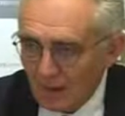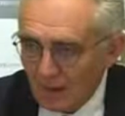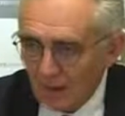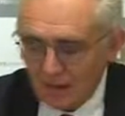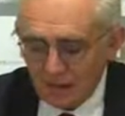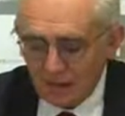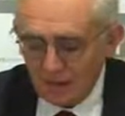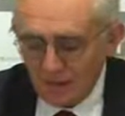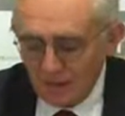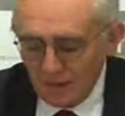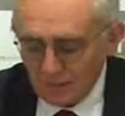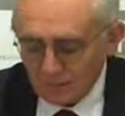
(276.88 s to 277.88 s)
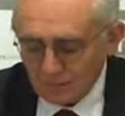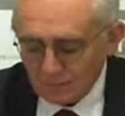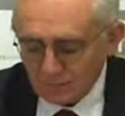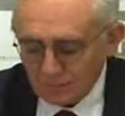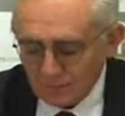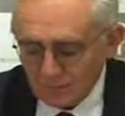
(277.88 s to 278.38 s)
precisamente
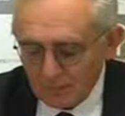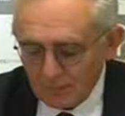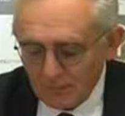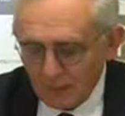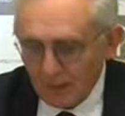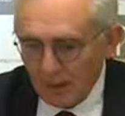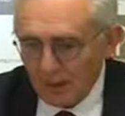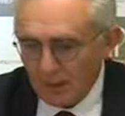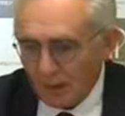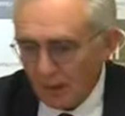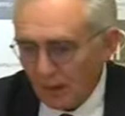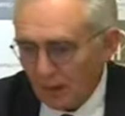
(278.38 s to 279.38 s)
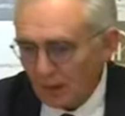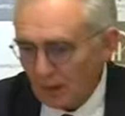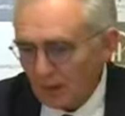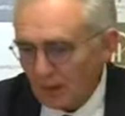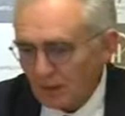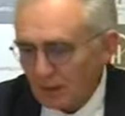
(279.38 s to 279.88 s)
para aprobar y
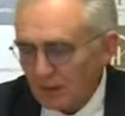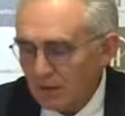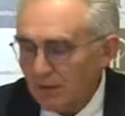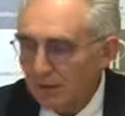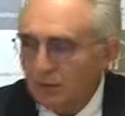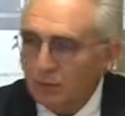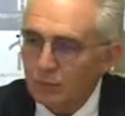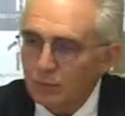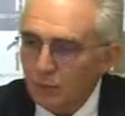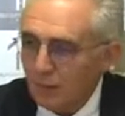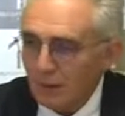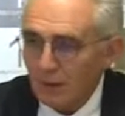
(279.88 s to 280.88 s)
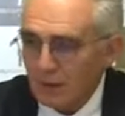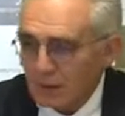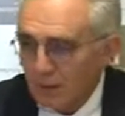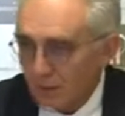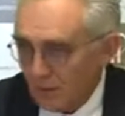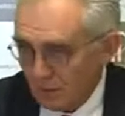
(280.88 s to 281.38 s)
poner las bases del futuro de la
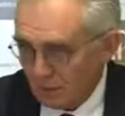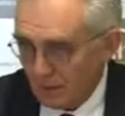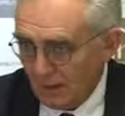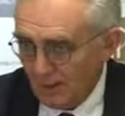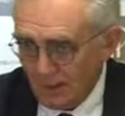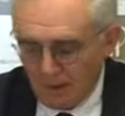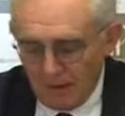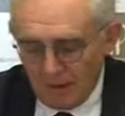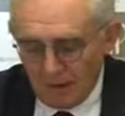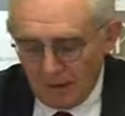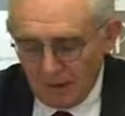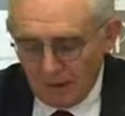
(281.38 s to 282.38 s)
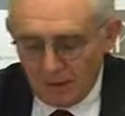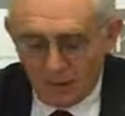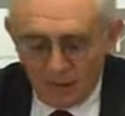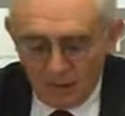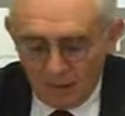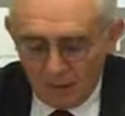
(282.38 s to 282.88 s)
Reserva de la Biosfera. Se ha
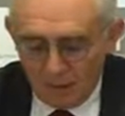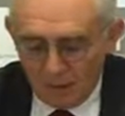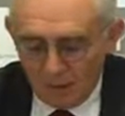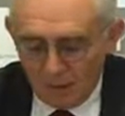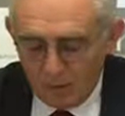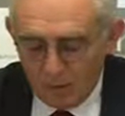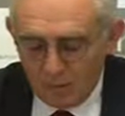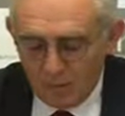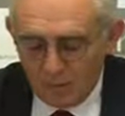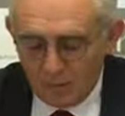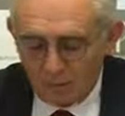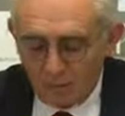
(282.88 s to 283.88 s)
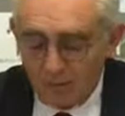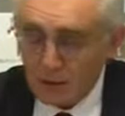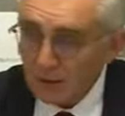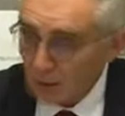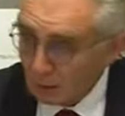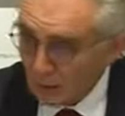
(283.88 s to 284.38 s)
aprobado
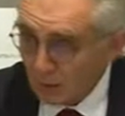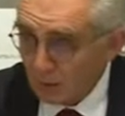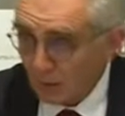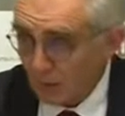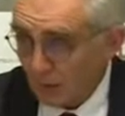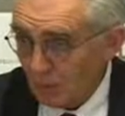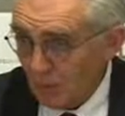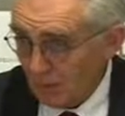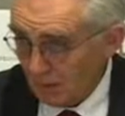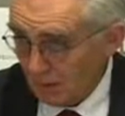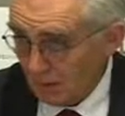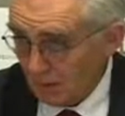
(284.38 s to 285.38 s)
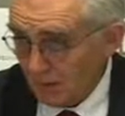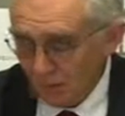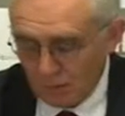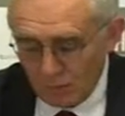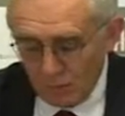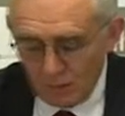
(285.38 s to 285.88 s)
las aportaciones municipales y del
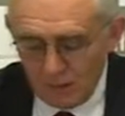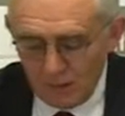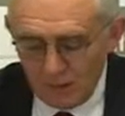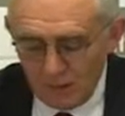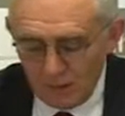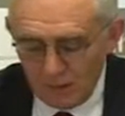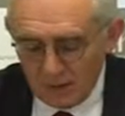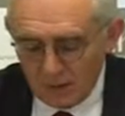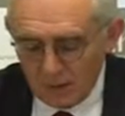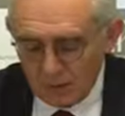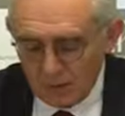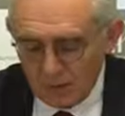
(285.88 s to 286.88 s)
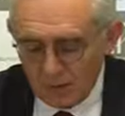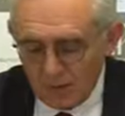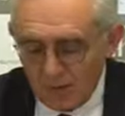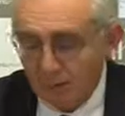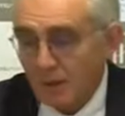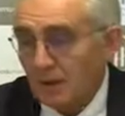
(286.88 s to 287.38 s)
Consejo Comarcal y estamos
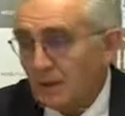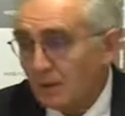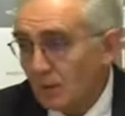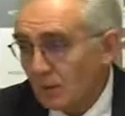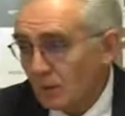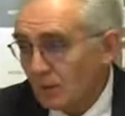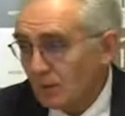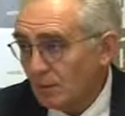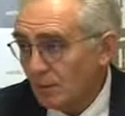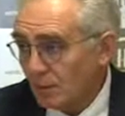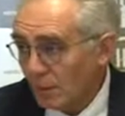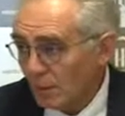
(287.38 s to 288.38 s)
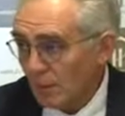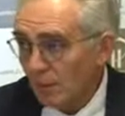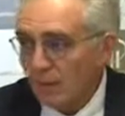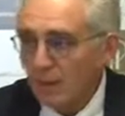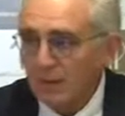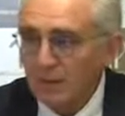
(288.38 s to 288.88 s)
hablando de pequeñas aportaciones, pero que nos van a
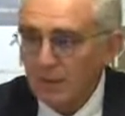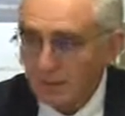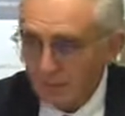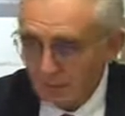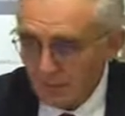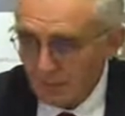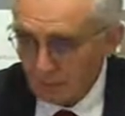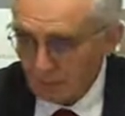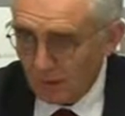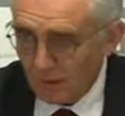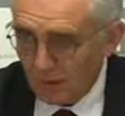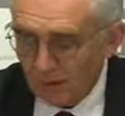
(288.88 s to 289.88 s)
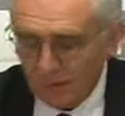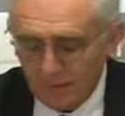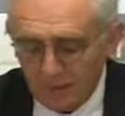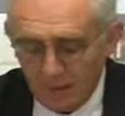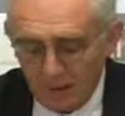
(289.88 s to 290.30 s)
dar aire. Nos van a dar aire.